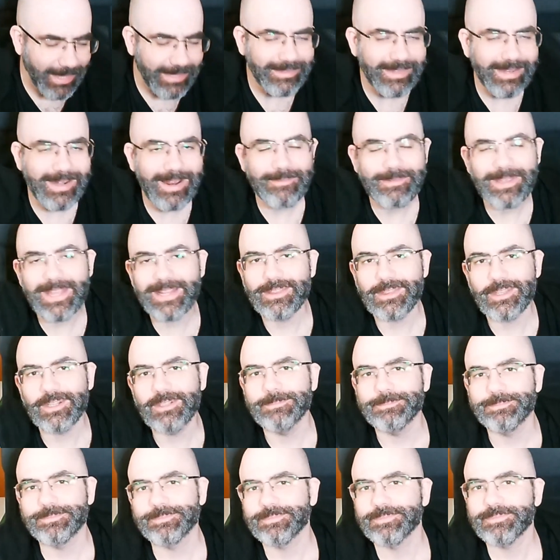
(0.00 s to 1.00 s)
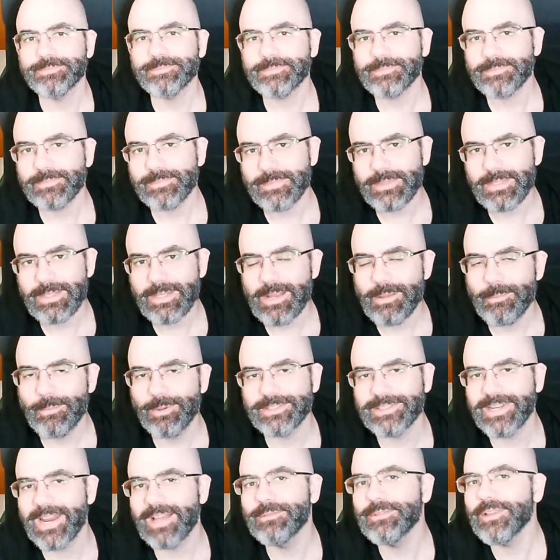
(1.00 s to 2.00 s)
entrenamiento,
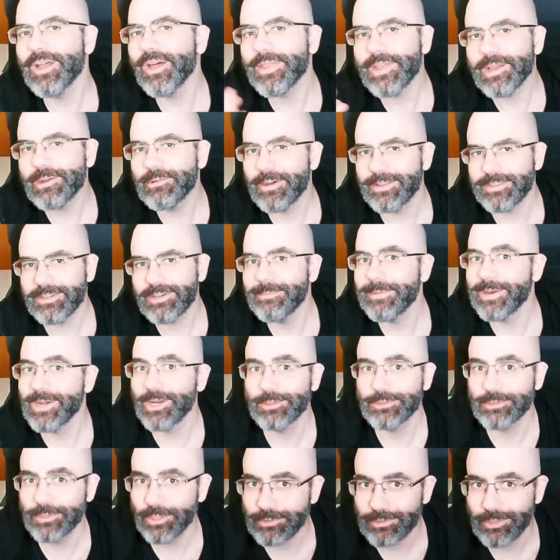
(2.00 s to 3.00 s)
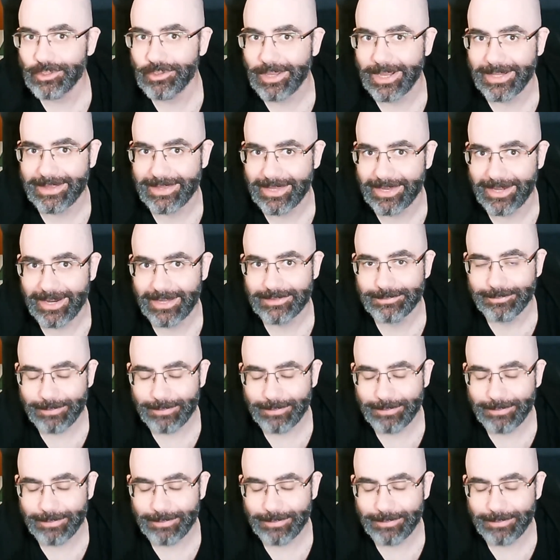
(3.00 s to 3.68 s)
pues sería un dado de 4 menos 2 lo que tiras,